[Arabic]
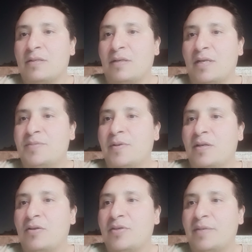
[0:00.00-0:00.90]
حسبي
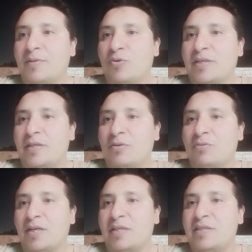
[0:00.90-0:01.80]
الله ونعم الوكيل
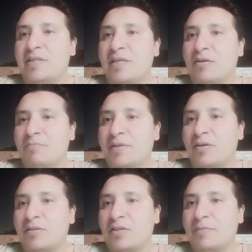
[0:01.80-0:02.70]
ويا ريتني اتقي
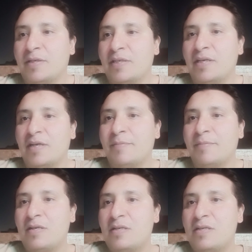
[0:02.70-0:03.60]
ربنا اكتر من كده يا
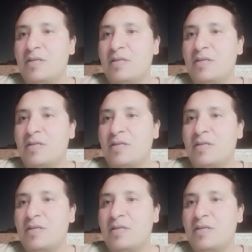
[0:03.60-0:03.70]
جماعه